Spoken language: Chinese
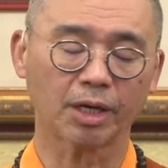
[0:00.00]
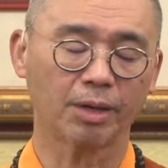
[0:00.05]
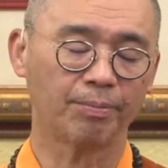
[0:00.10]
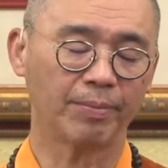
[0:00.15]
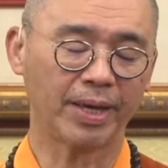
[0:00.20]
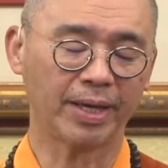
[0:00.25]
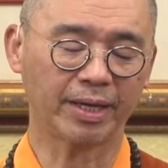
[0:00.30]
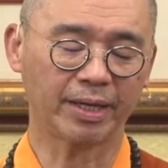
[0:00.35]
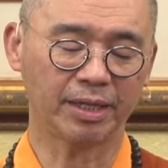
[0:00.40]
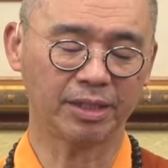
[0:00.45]

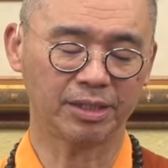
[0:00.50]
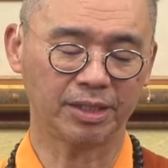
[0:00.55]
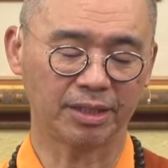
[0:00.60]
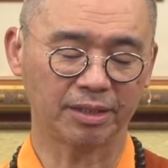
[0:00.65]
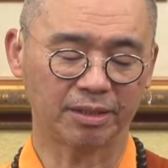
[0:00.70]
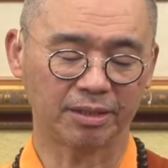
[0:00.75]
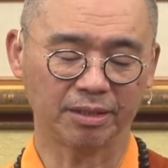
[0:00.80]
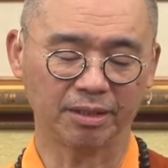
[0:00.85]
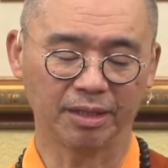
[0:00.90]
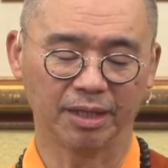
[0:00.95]
没给你解
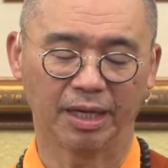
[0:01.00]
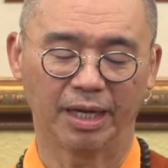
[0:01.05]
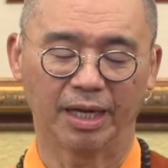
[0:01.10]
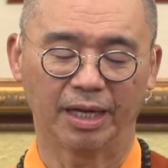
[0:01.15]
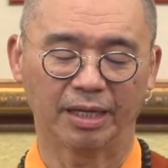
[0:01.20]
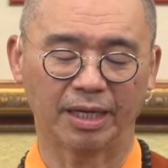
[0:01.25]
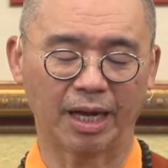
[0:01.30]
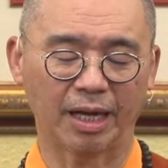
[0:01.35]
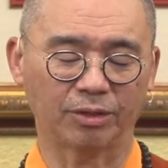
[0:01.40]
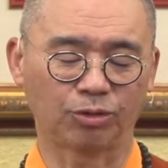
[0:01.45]
释。
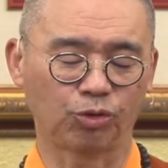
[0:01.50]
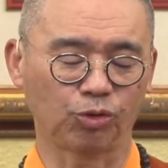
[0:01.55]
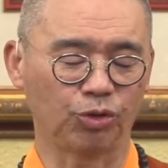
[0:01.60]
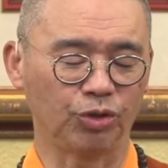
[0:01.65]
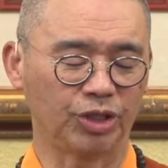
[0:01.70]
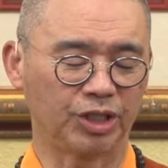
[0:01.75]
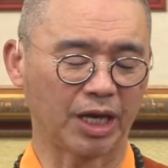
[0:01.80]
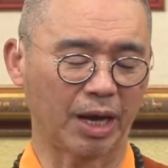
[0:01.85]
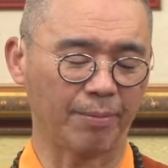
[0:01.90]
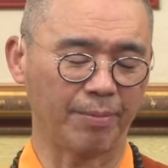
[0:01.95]
那至于
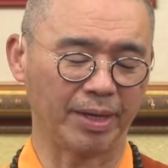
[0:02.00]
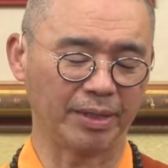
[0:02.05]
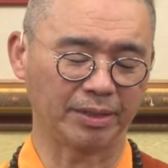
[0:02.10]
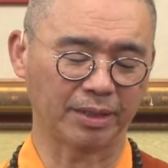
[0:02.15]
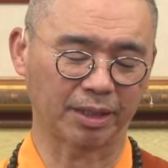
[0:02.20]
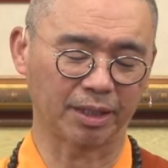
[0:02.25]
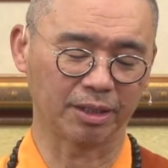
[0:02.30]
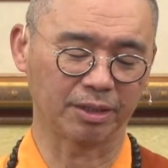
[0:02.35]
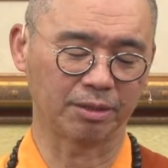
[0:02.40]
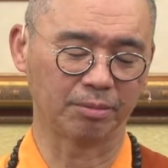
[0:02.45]
下面
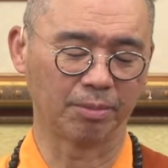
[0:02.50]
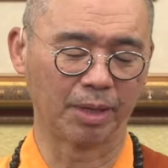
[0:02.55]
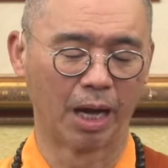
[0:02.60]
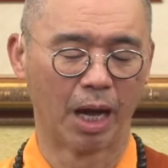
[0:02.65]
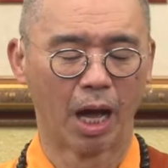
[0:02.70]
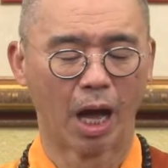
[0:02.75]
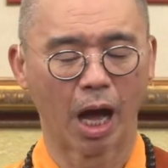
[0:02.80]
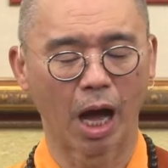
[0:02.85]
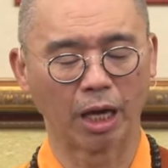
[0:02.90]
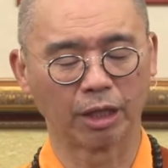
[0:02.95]
这个什么
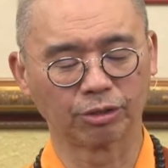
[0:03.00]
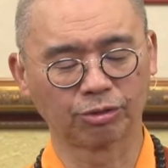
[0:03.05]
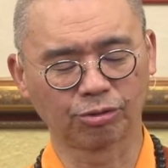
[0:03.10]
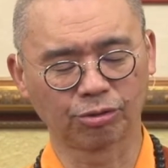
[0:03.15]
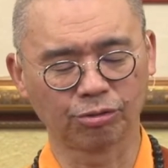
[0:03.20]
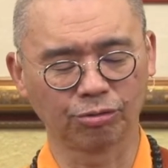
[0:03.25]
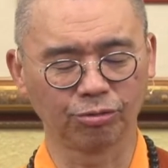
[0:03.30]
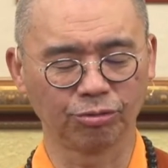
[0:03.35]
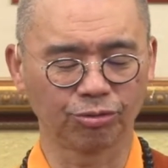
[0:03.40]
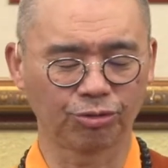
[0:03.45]
啊，
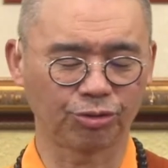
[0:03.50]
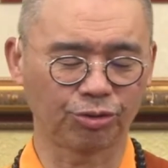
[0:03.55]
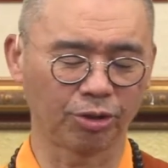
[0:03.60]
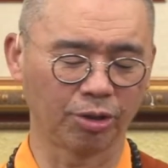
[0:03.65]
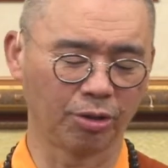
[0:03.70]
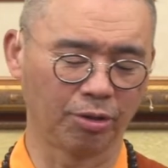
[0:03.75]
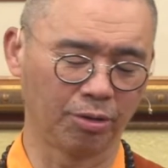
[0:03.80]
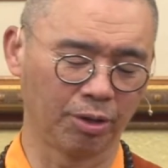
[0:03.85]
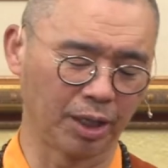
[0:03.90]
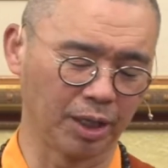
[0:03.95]
自
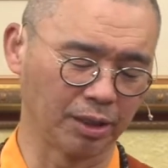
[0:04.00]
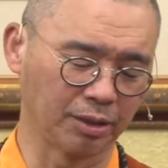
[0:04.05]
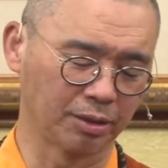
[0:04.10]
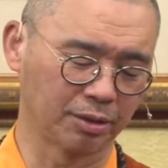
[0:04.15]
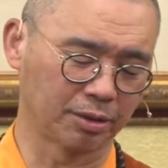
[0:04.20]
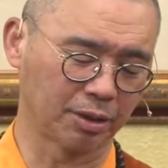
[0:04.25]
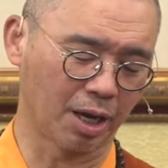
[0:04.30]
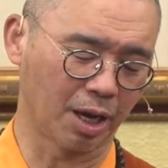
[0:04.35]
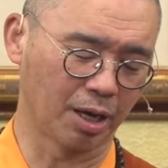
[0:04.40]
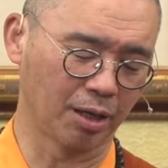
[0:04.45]
修令
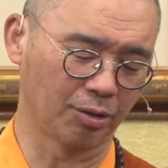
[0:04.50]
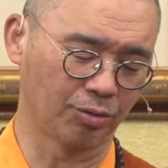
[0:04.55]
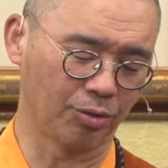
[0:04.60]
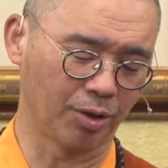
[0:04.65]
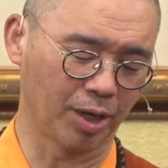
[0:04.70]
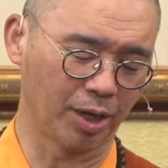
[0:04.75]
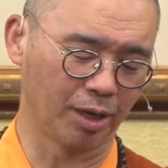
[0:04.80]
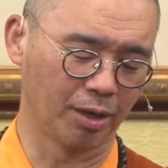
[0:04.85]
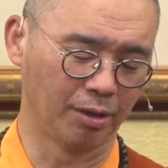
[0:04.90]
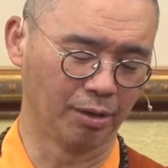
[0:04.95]
上
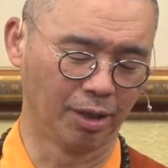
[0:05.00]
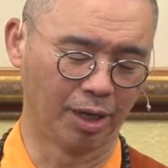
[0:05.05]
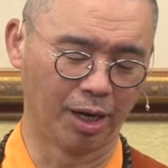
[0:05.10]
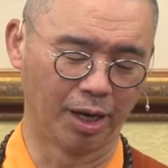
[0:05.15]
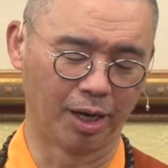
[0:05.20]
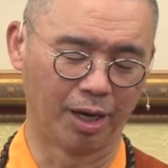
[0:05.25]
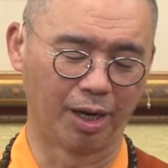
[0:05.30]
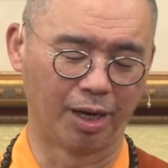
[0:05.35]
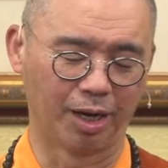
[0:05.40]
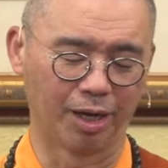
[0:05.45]
愿
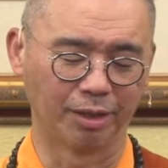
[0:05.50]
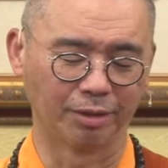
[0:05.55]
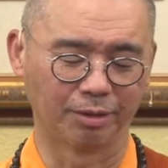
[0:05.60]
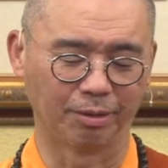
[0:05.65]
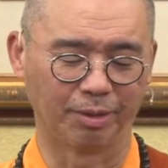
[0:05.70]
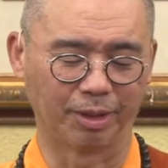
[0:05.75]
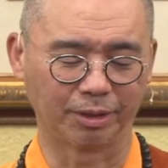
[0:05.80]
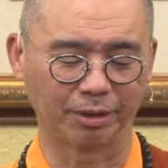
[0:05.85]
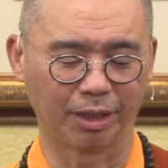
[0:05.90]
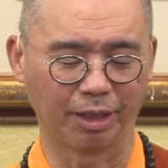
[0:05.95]
啦，什
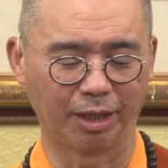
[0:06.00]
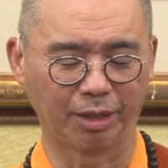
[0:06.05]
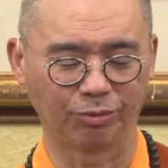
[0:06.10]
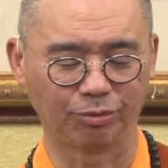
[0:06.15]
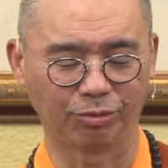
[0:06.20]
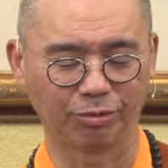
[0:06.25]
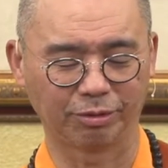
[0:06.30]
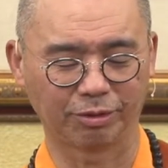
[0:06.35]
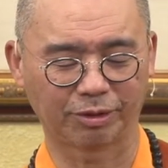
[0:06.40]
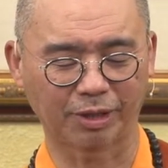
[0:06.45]
么得
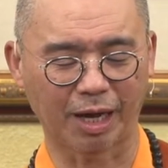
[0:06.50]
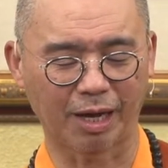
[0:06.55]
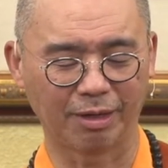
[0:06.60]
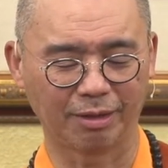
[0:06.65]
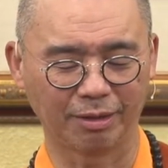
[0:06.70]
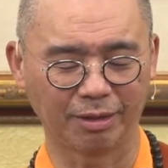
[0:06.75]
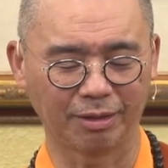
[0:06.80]
于上